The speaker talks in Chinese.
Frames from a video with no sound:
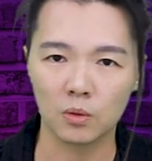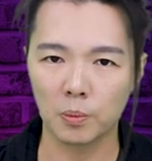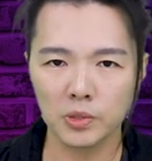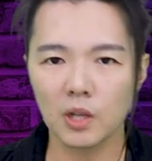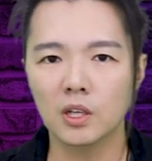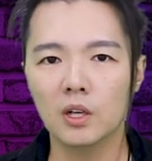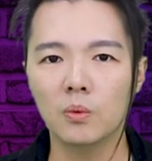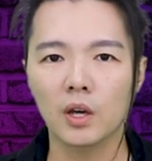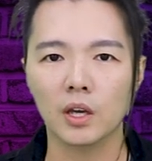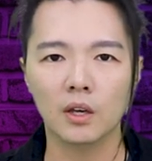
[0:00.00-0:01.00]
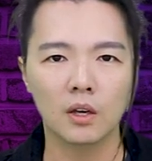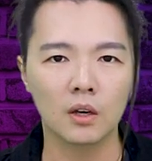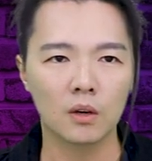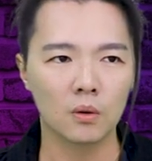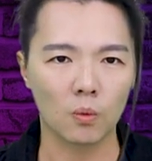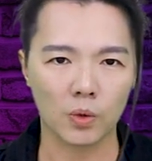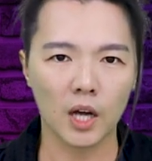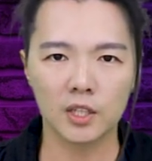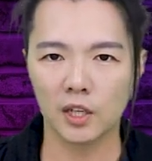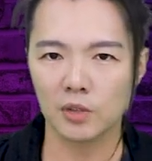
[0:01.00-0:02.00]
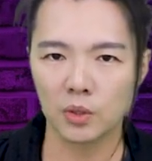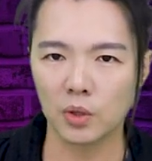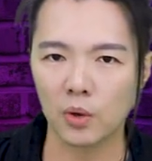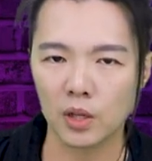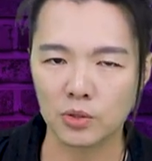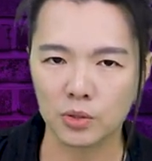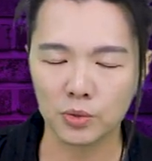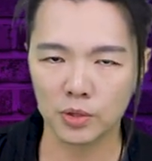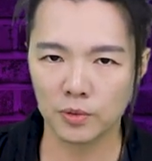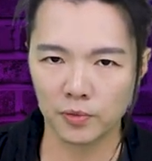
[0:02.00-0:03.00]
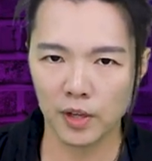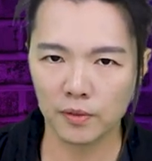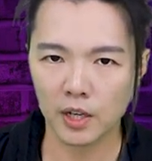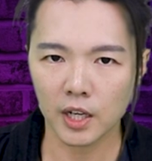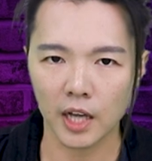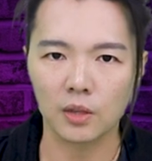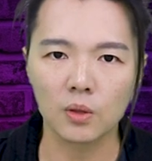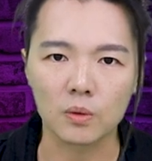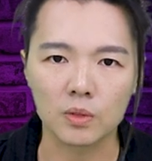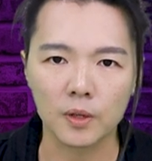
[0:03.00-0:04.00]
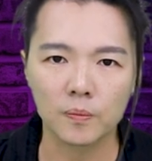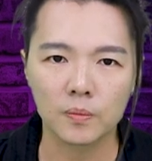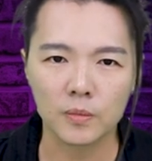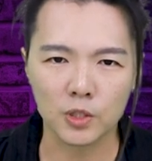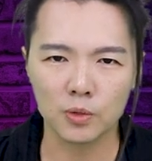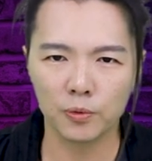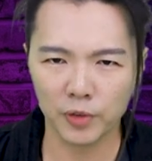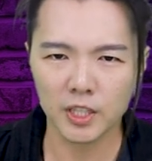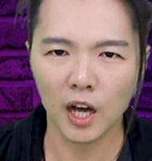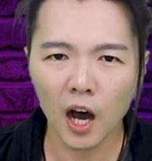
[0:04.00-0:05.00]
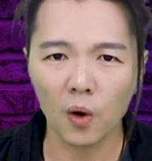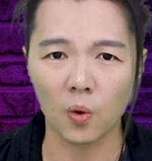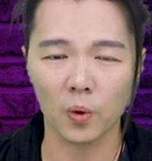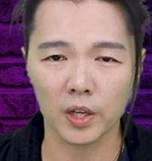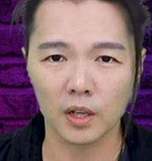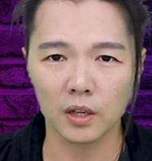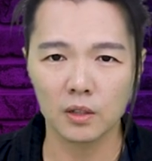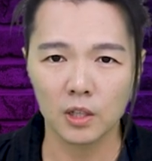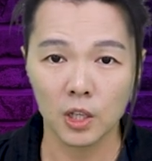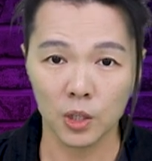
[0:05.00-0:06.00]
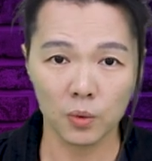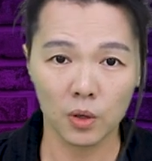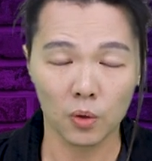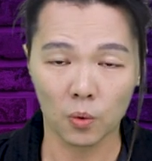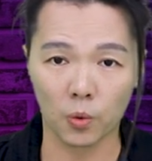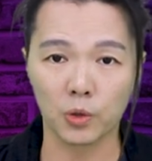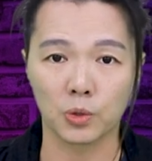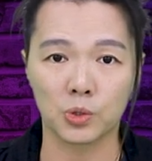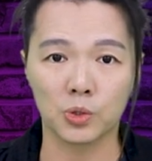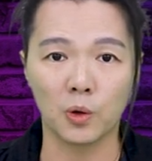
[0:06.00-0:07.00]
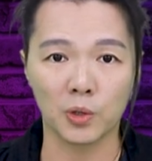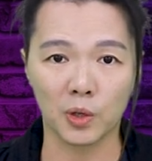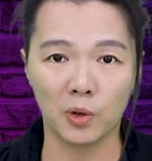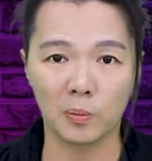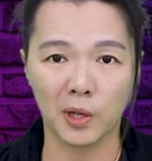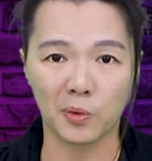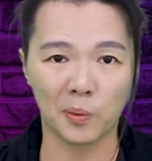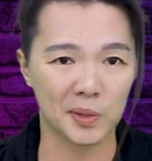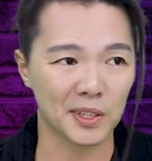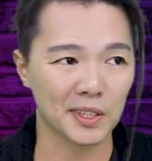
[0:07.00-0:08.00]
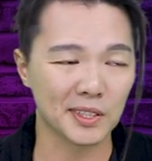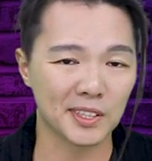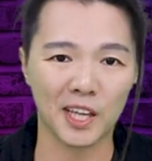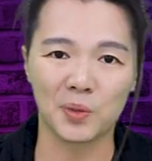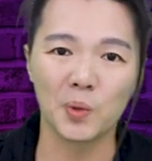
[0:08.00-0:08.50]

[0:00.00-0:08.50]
我不知道各位，我刚听到那段话的时候，其实非常非常感动的，但是又非常懊悔的，因为我有时候也会被我们的点